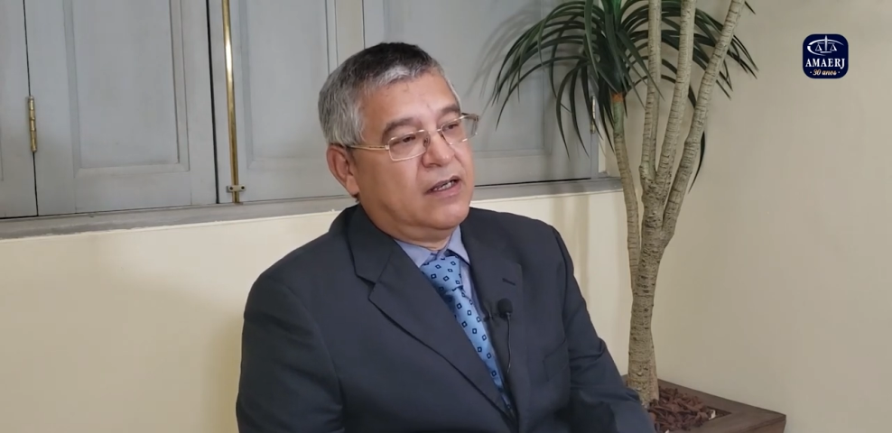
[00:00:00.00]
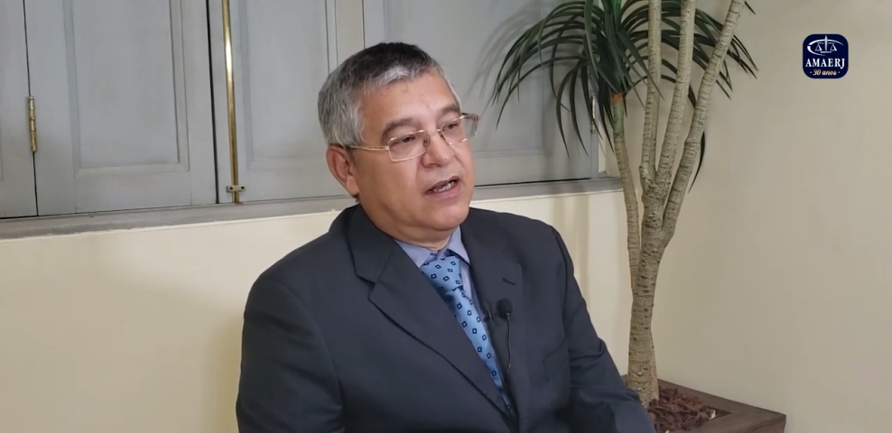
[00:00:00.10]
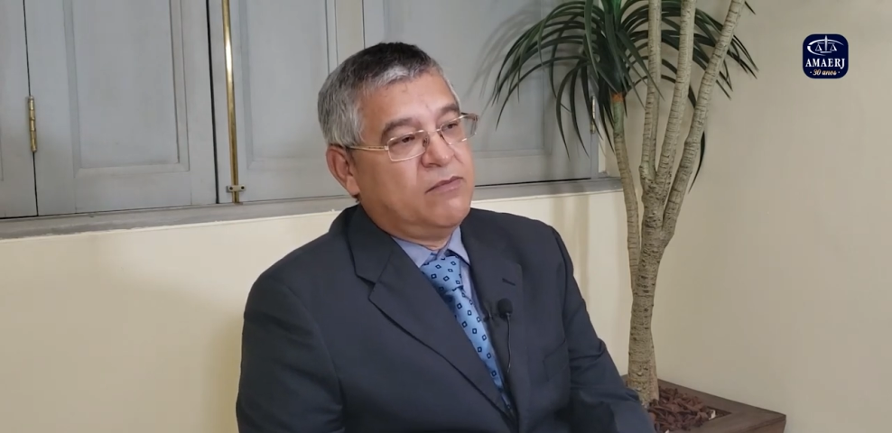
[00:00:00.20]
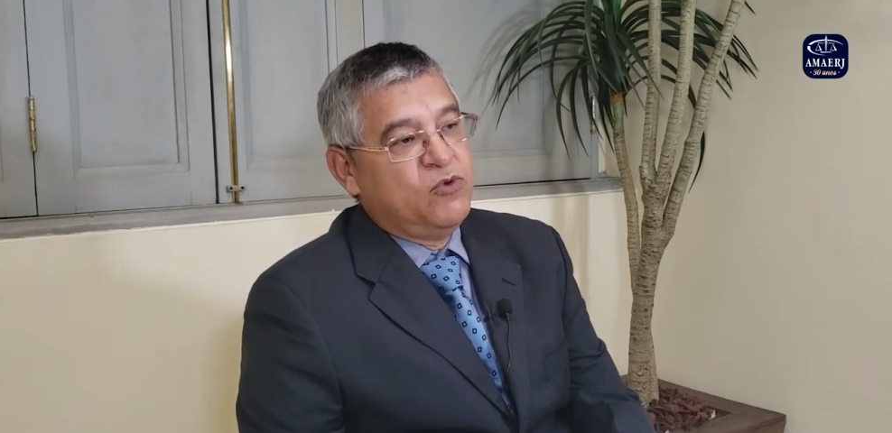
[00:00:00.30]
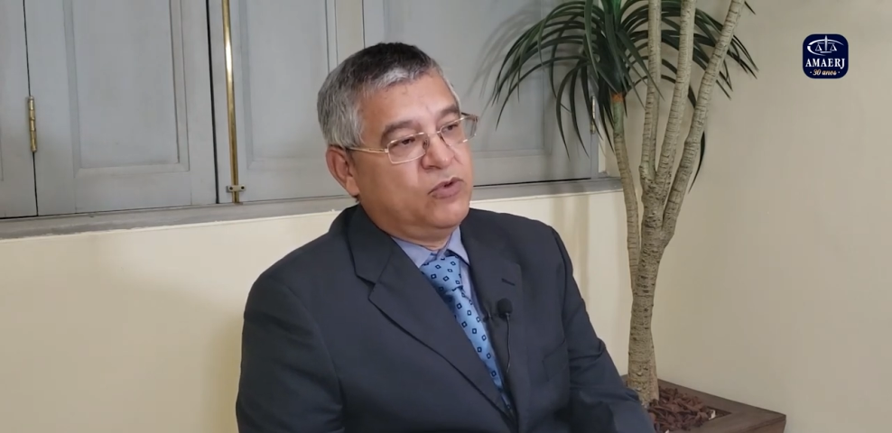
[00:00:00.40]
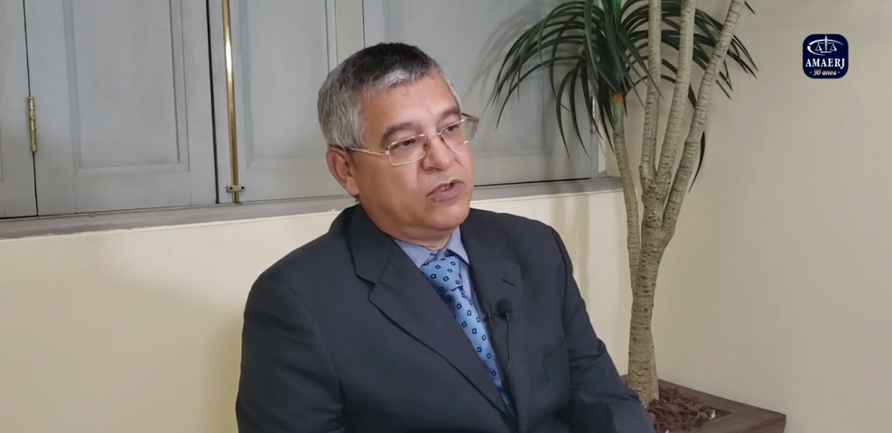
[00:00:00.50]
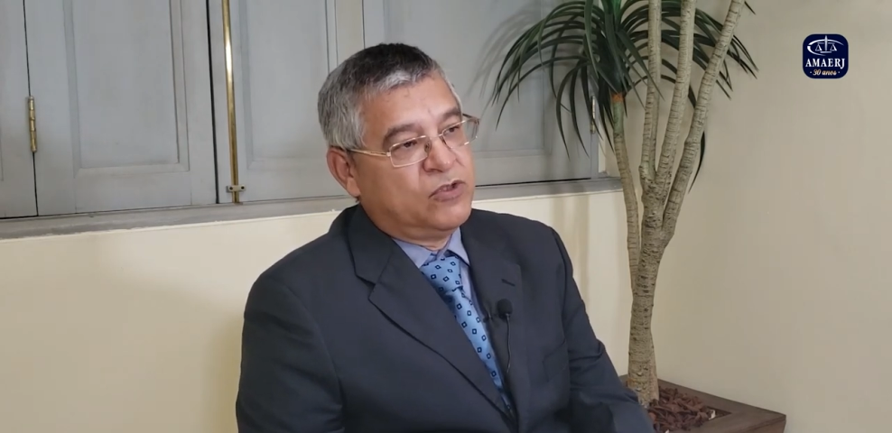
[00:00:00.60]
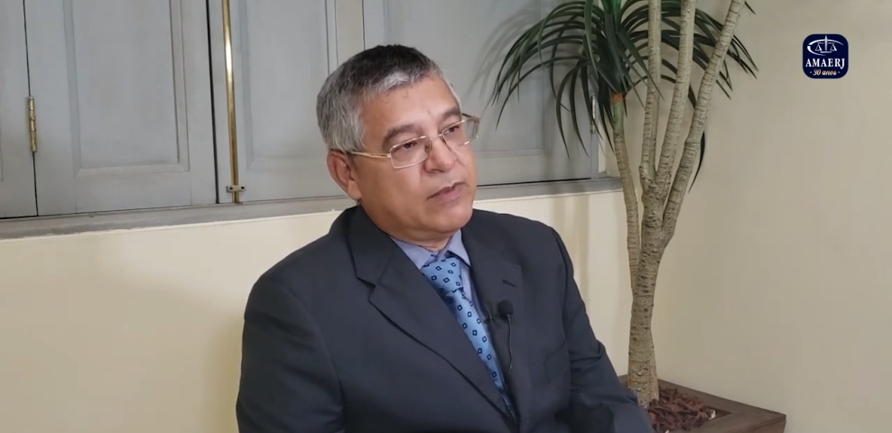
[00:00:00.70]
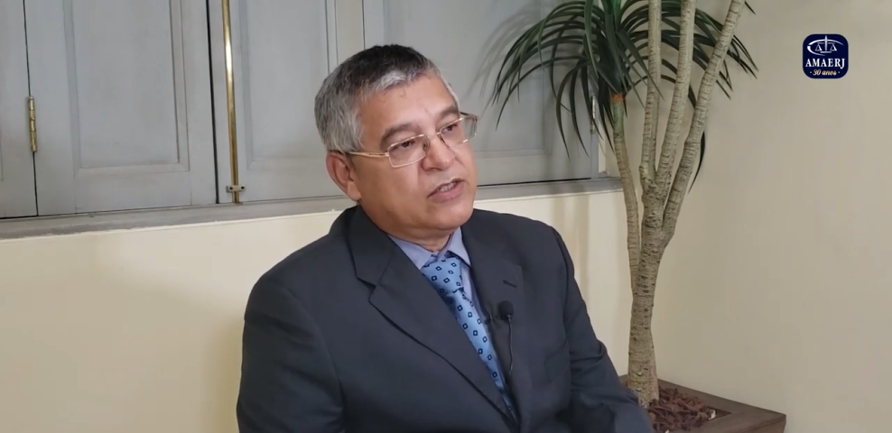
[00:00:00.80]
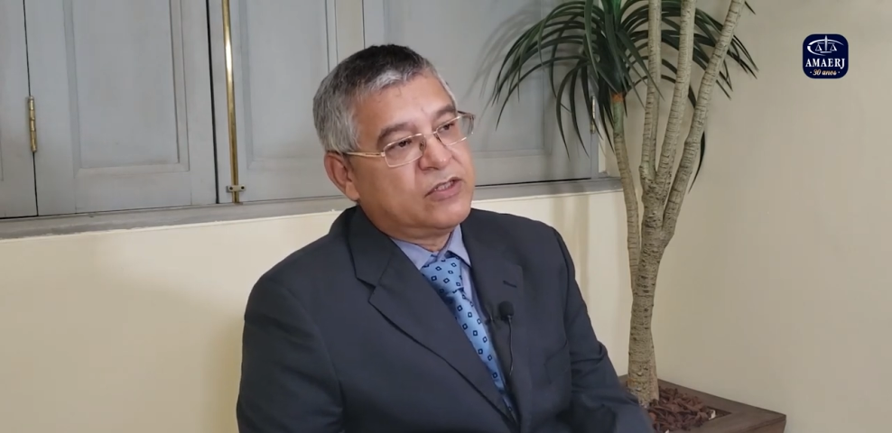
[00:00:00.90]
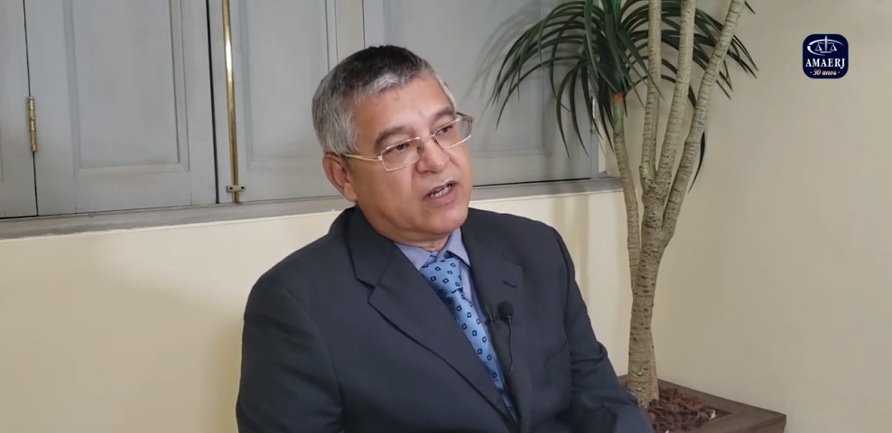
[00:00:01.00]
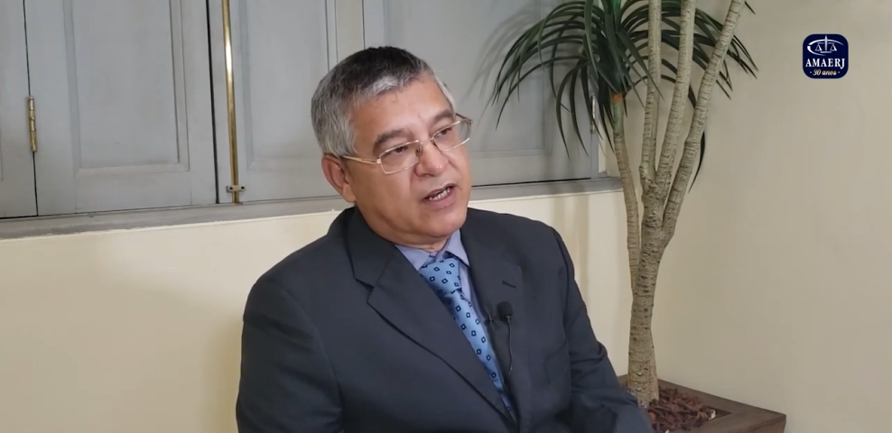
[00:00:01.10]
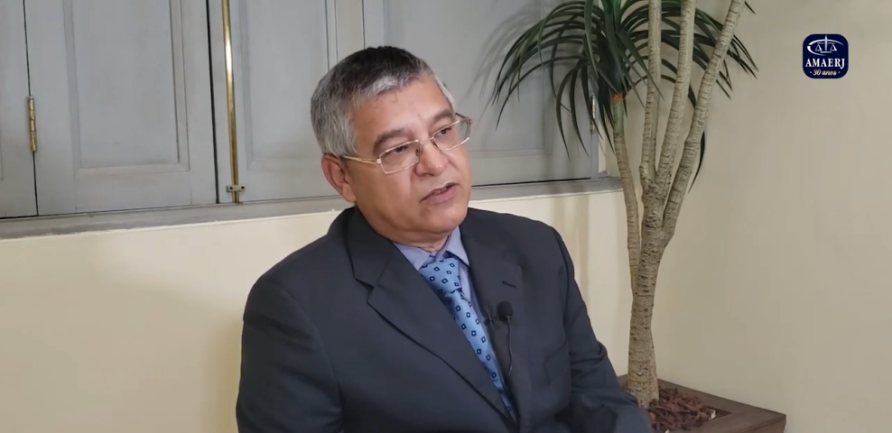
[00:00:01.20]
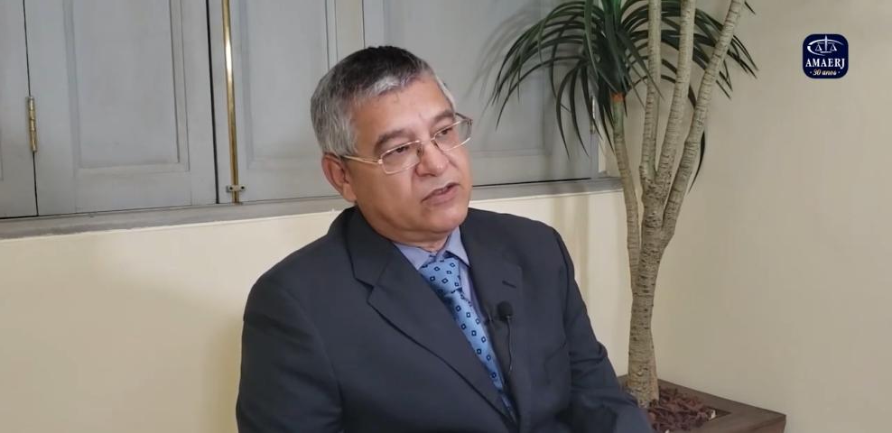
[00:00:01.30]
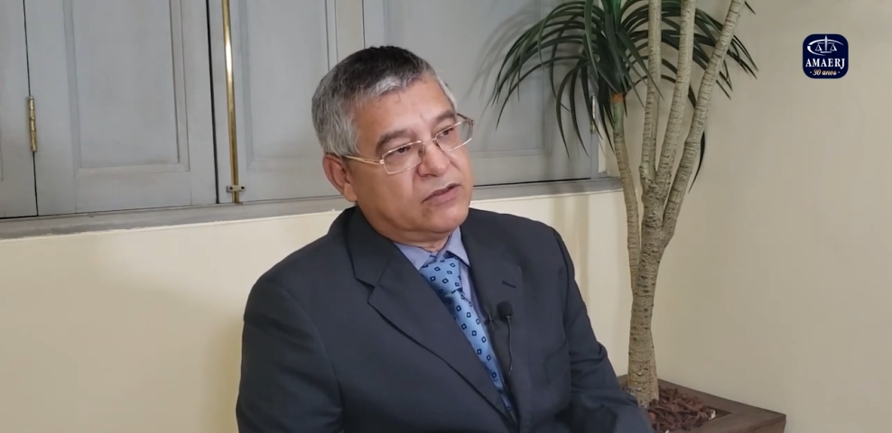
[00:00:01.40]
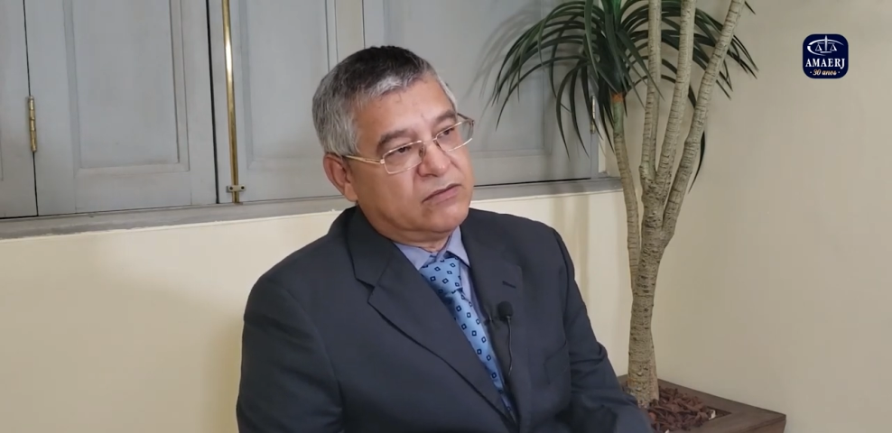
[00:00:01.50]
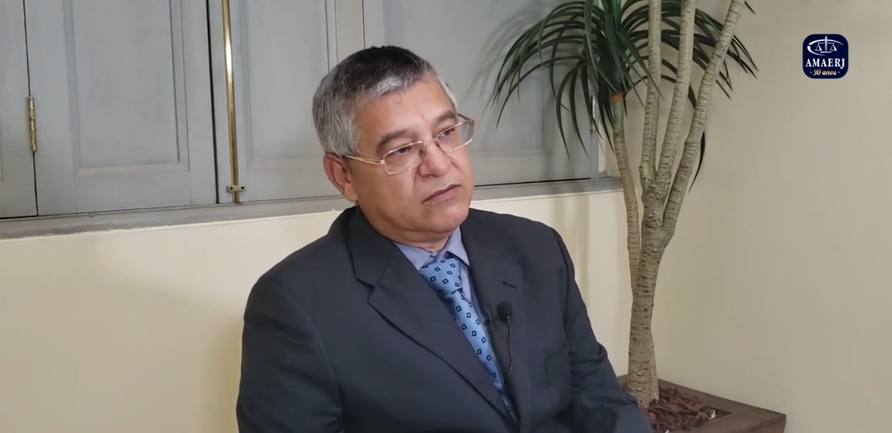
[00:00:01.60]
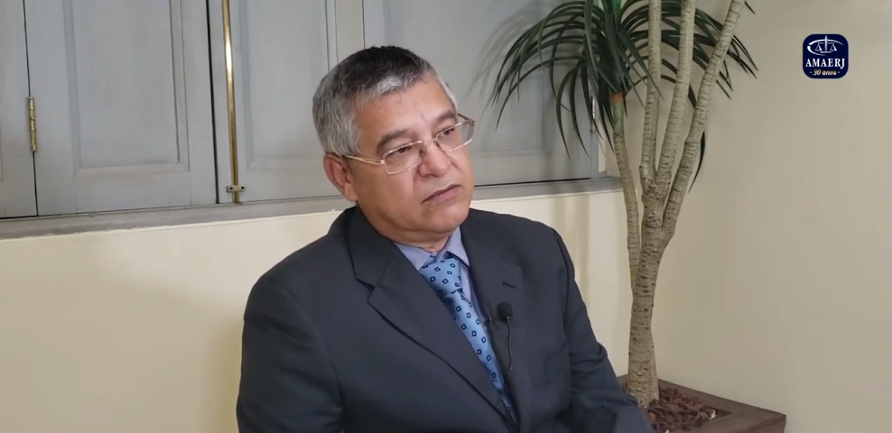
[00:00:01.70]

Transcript: a multa dos magistrados,